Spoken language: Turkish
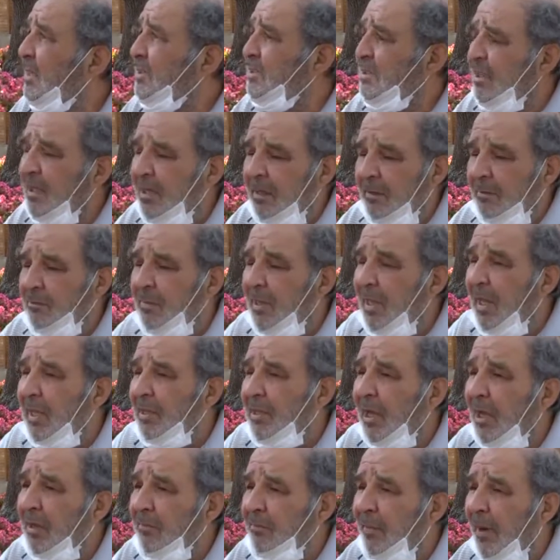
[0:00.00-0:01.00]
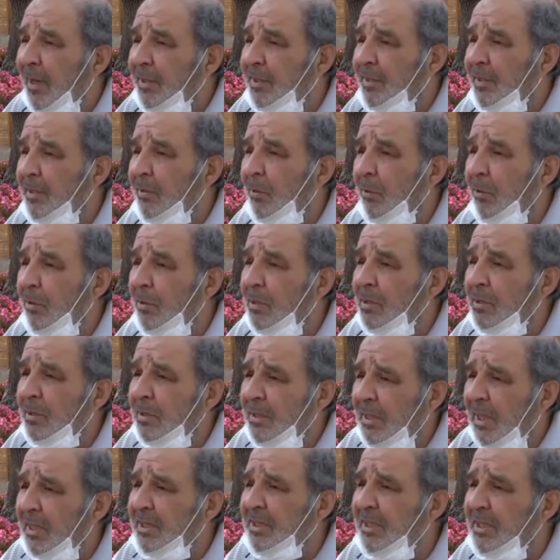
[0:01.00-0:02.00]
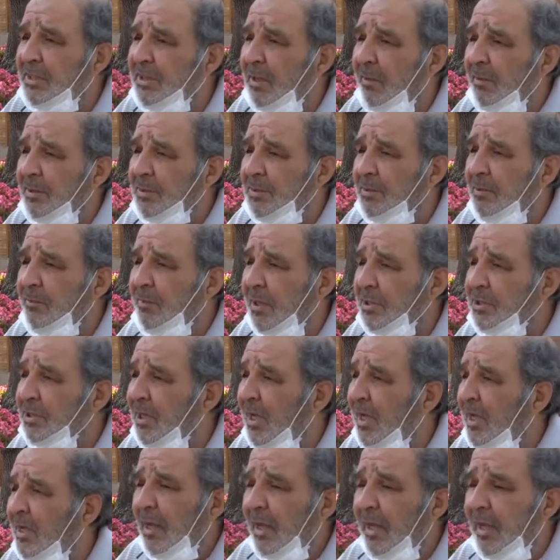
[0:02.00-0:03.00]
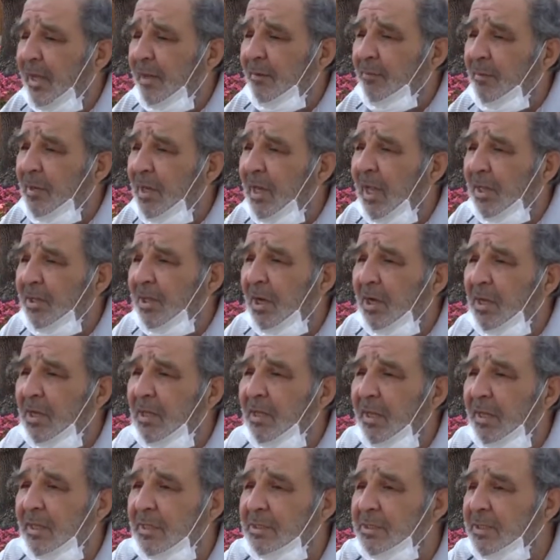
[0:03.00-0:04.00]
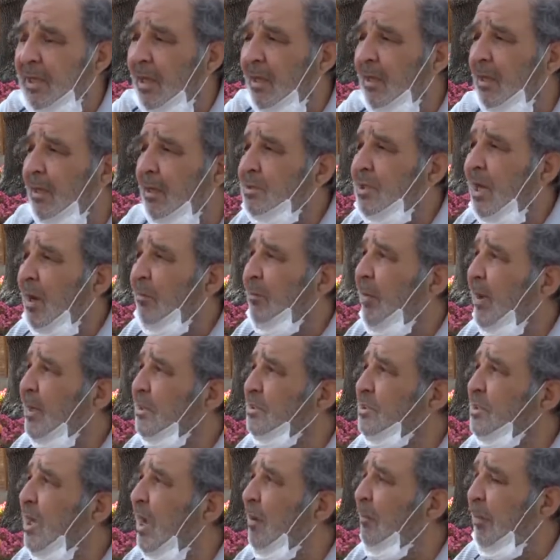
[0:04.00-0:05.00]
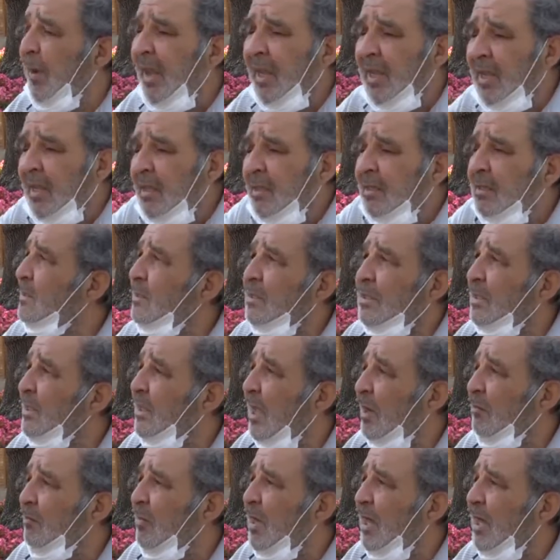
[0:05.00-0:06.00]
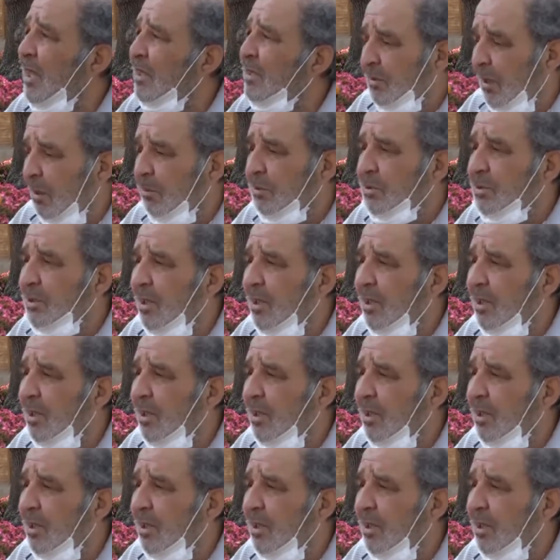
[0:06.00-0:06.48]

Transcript: Nasıl millet AK Parti'yi o gettiyse başa eğer millet akıllanırsa şey yapar. CHP gider millet. Tabii